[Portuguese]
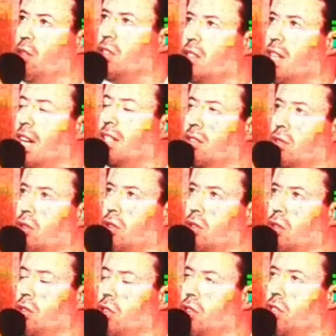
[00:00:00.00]
rosário
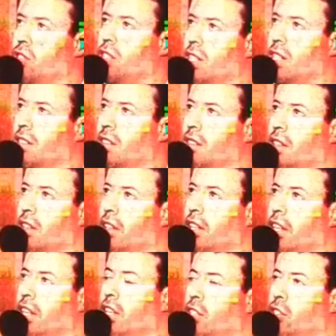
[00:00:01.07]
todos os dias.
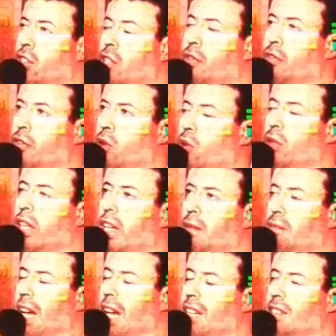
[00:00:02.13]

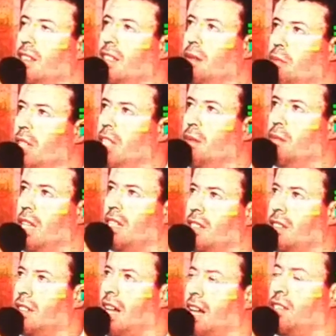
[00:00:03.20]
Divulguem mais a minha
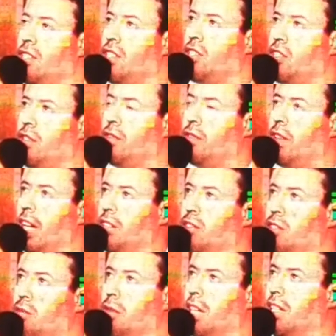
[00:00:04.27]
mensagem de
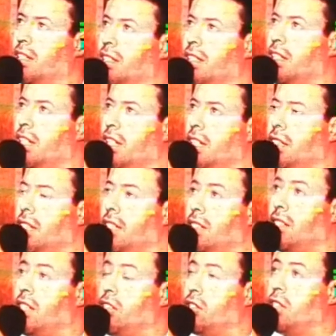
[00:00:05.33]
Fátima.
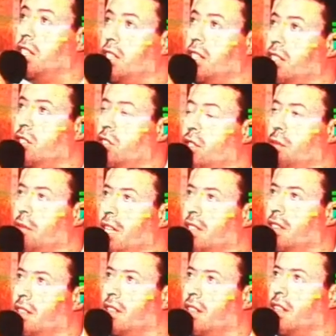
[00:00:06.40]
Desejo que neste
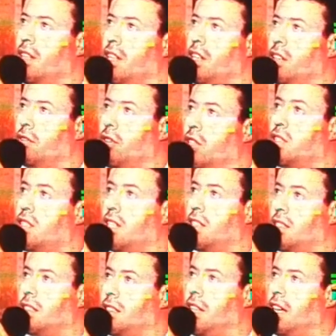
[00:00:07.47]
mês
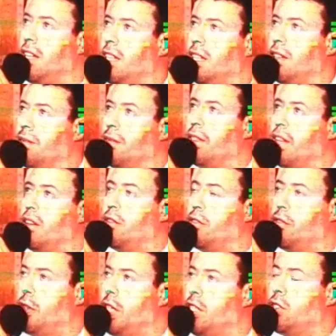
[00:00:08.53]
vocês deem
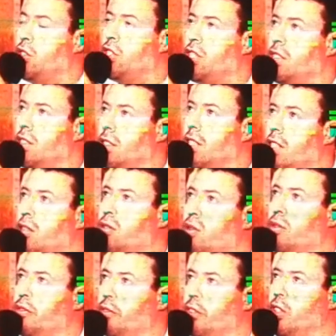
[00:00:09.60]

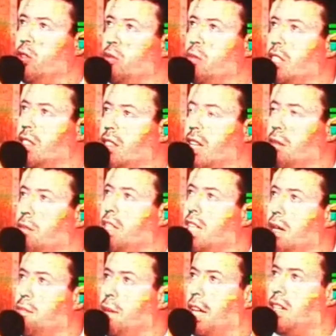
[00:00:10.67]
25 filmes da
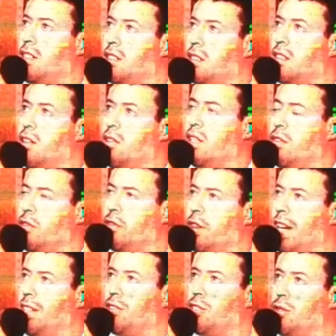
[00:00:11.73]
minha aparição em
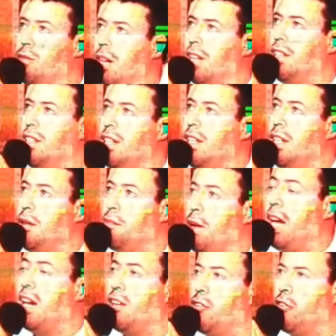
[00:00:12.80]
Fátima
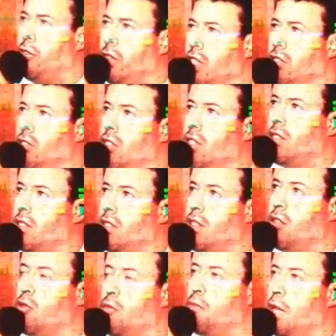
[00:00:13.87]
para
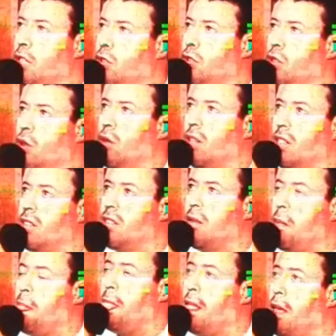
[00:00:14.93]
25
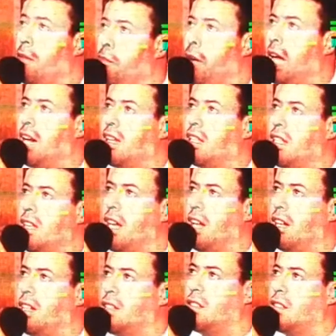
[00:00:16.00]
pessoas para que
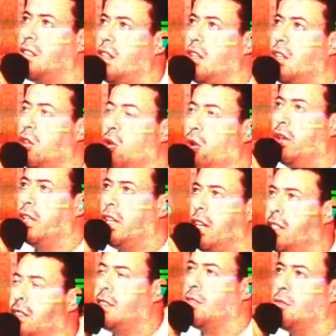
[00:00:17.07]
elas
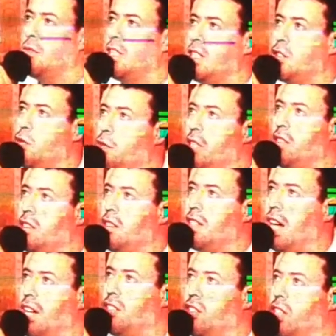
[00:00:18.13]
conheçam minhas
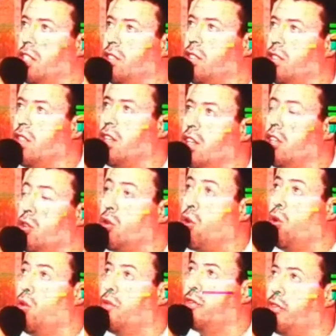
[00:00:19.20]
mensagens,
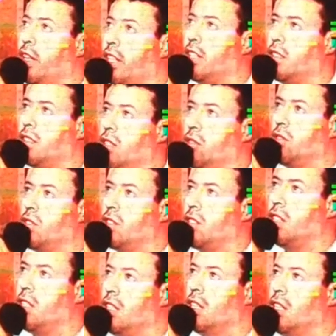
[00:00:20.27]

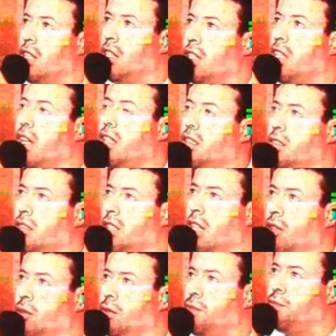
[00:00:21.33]
convertam-se e
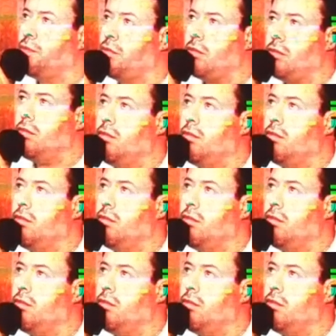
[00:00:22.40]
então